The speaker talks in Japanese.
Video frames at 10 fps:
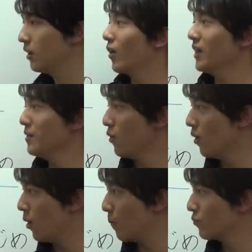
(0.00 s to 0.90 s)
他に
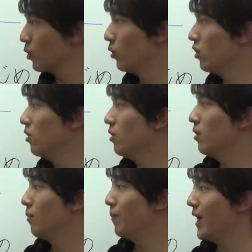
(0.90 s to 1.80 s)
もこの
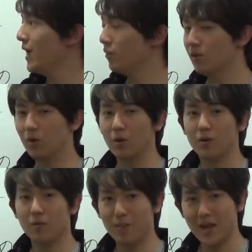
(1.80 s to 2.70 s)
前の
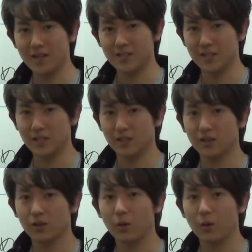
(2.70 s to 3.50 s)
名詞、